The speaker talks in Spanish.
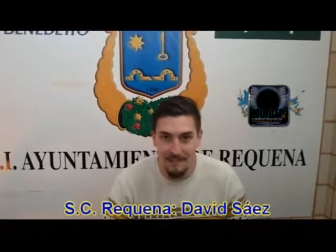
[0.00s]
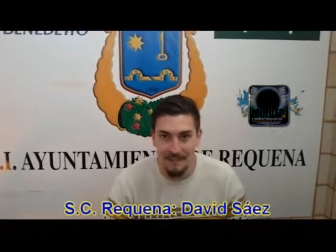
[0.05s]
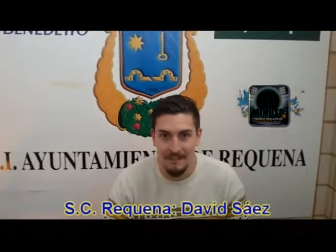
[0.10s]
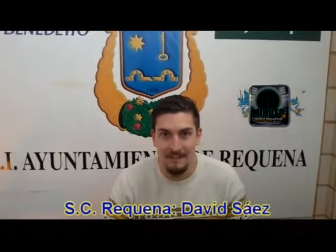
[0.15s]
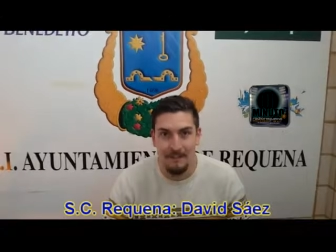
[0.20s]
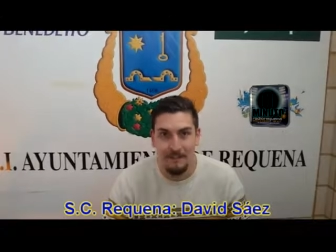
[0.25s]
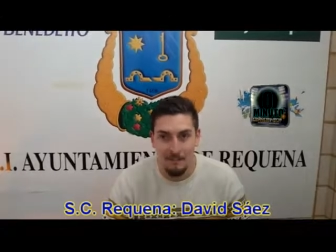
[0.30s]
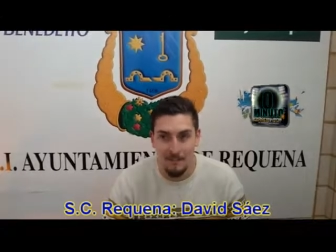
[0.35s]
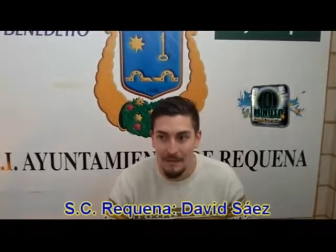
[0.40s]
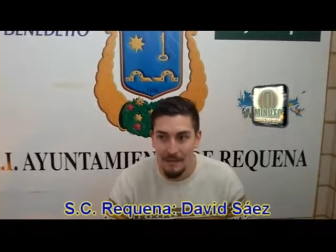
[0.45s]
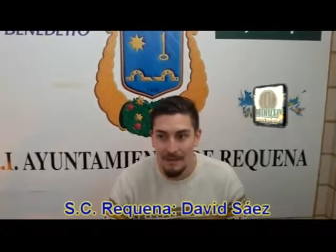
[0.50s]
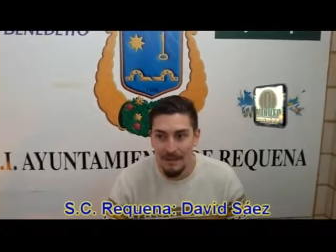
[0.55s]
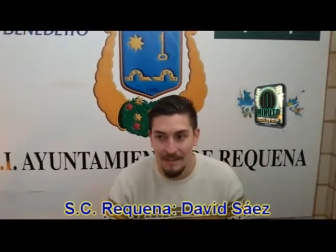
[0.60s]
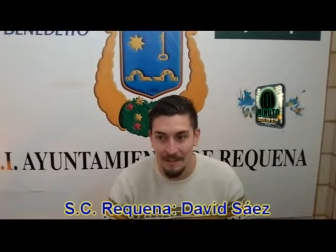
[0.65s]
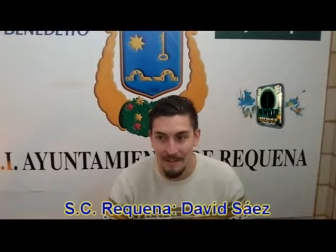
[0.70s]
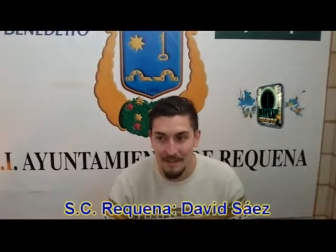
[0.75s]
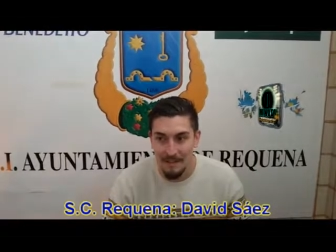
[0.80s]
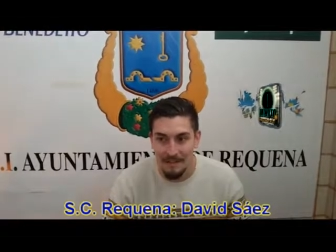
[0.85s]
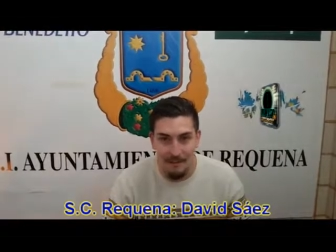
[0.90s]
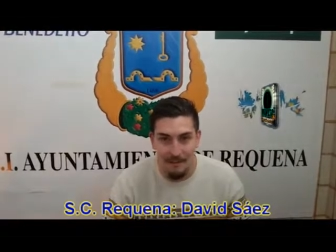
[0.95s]
En la segunda
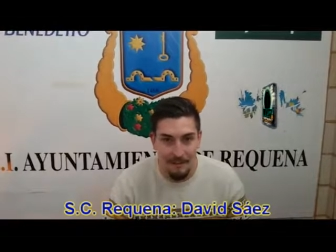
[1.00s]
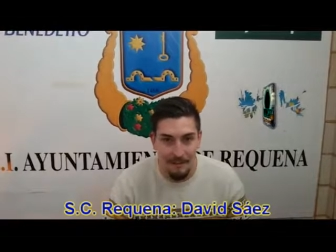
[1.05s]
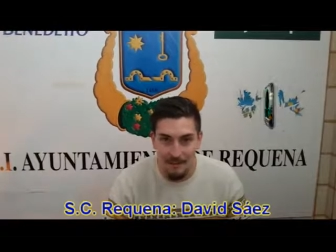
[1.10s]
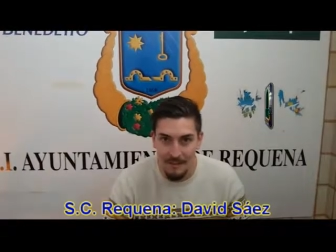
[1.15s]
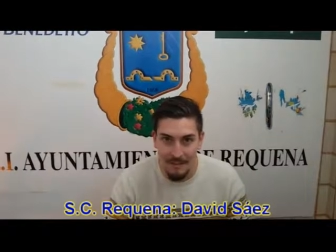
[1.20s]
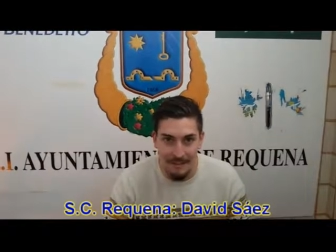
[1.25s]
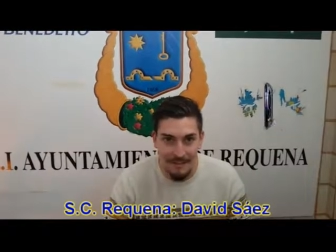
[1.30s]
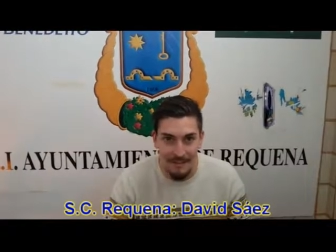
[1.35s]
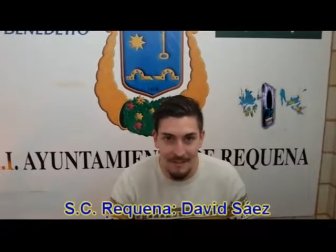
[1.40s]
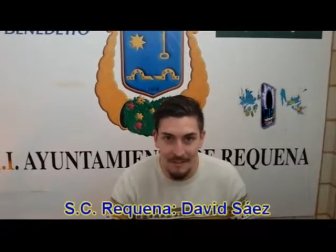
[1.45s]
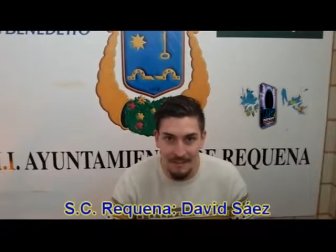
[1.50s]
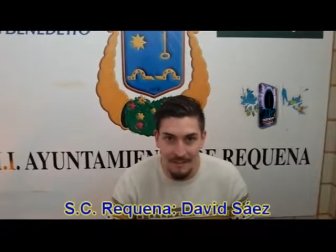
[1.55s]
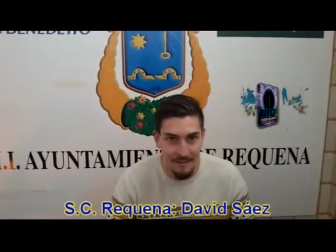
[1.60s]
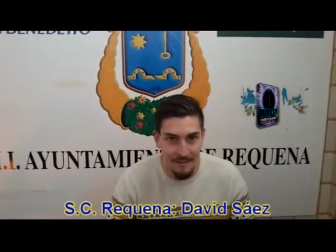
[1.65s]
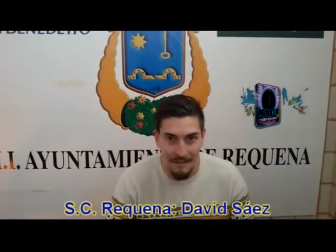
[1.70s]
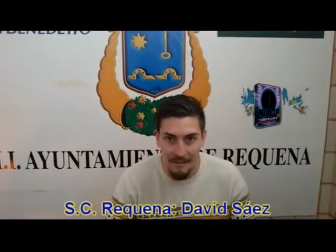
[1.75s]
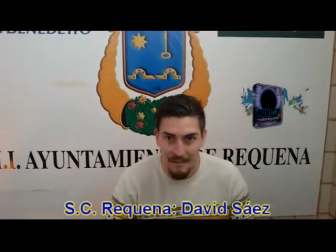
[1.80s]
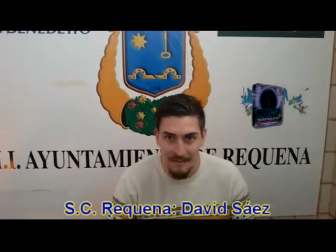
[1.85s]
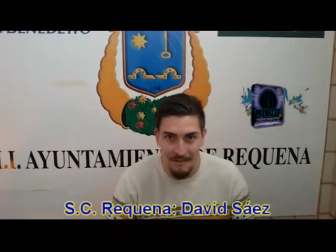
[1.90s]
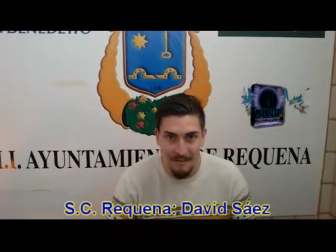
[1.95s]
parte ha sido donde se ha
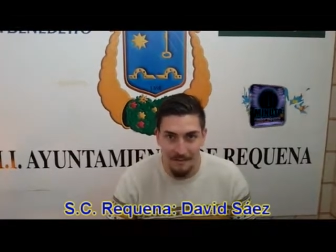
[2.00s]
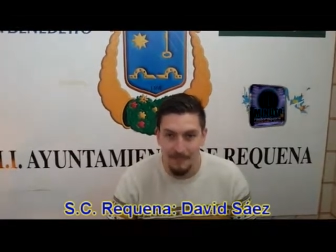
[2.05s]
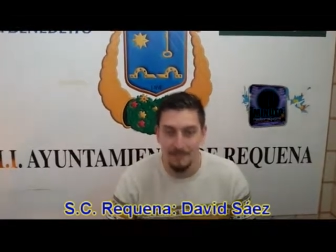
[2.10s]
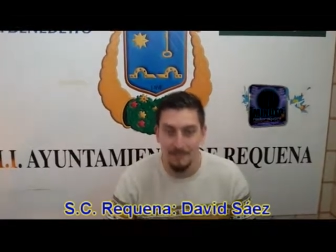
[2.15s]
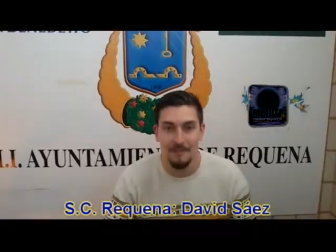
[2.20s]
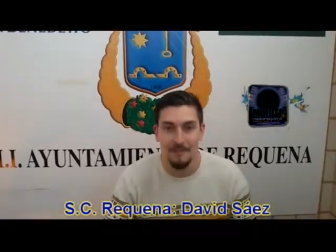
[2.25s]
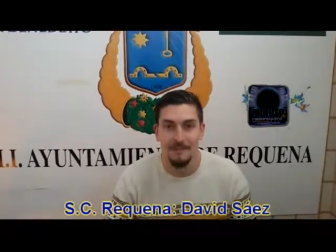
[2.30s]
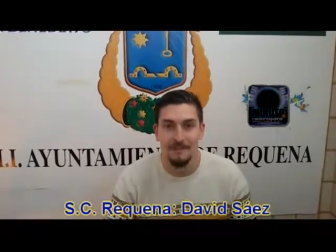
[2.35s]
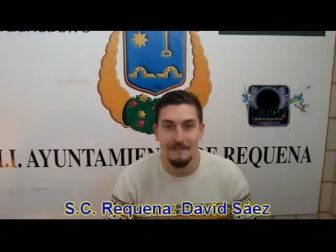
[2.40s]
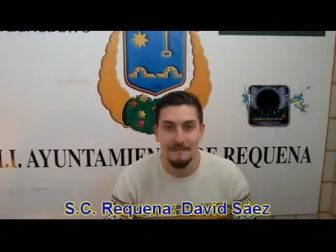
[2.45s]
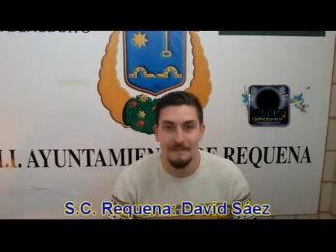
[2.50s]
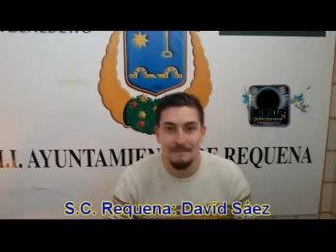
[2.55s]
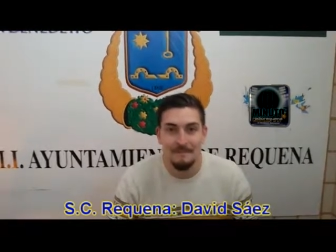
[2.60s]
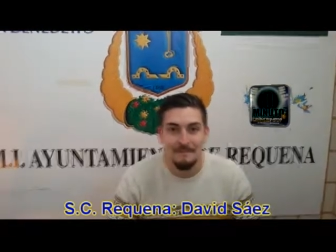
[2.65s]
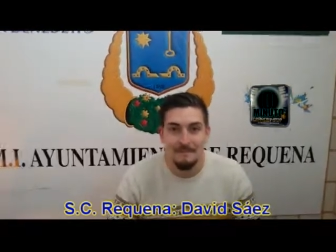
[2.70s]
decidido todo.